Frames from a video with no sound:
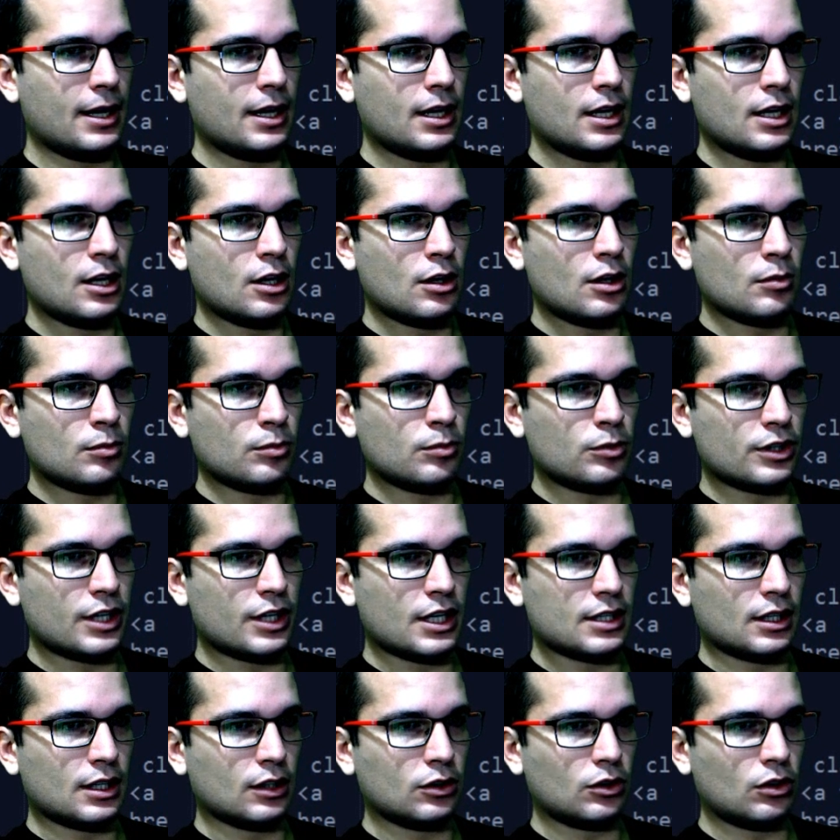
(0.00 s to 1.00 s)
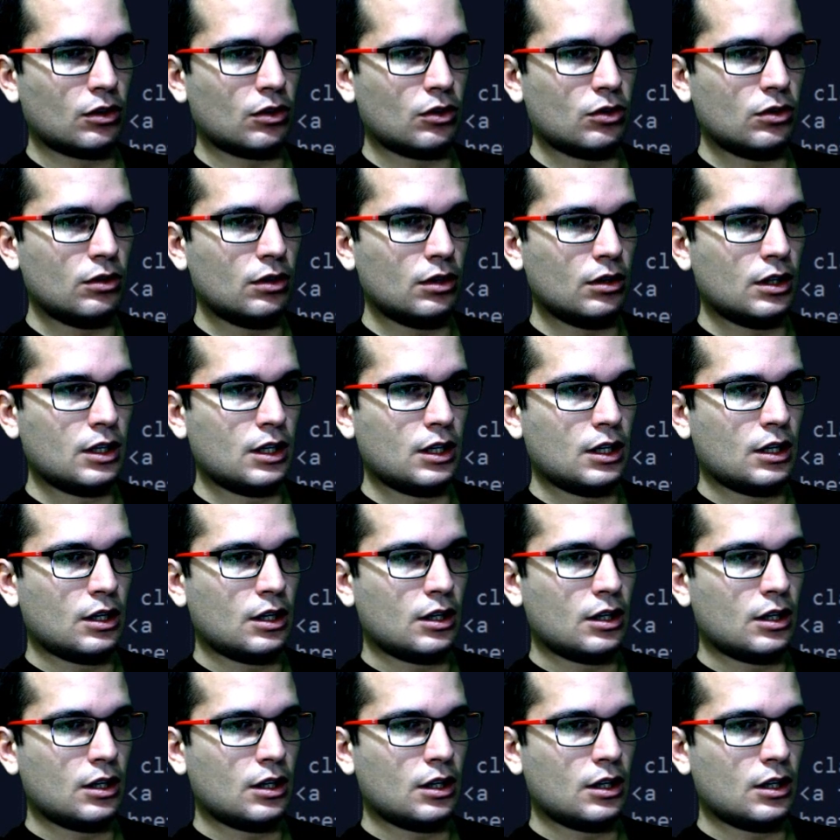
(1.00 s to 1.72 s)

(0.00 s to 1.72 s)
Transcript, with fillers: Vale, pues ya está todo, ¿no?